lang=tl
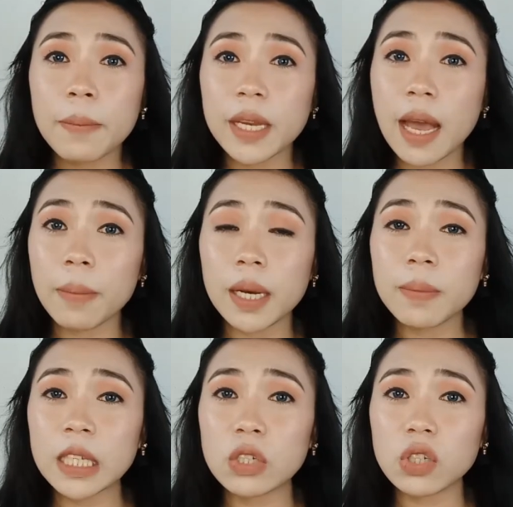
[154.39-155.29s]

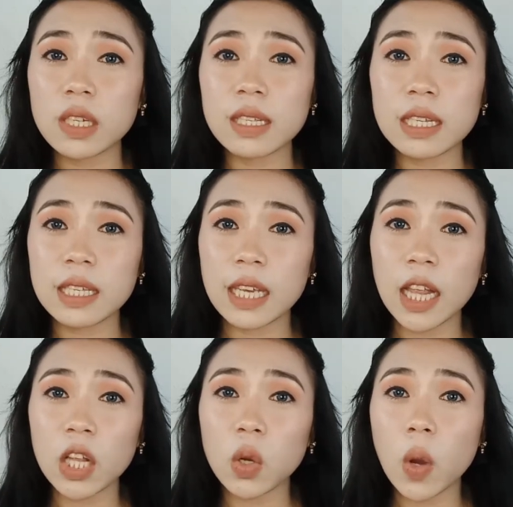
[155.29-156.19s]
binababad ko siya sa
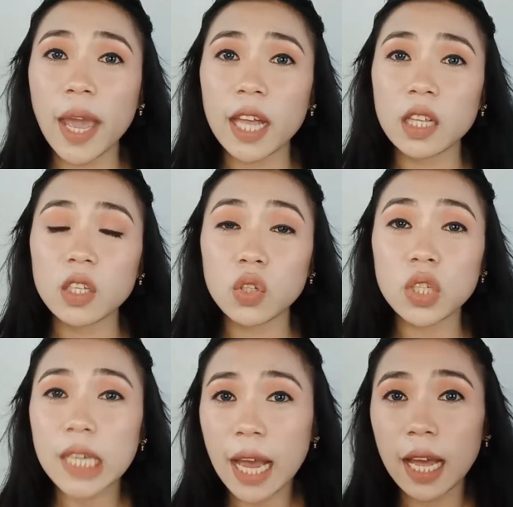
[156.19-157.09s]
skin ko, and
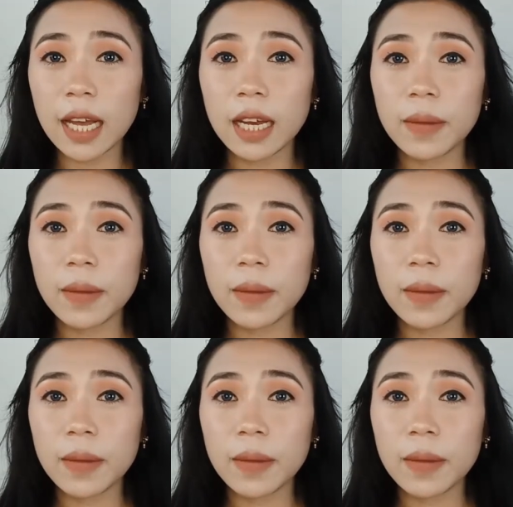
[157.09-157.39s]
yun nga,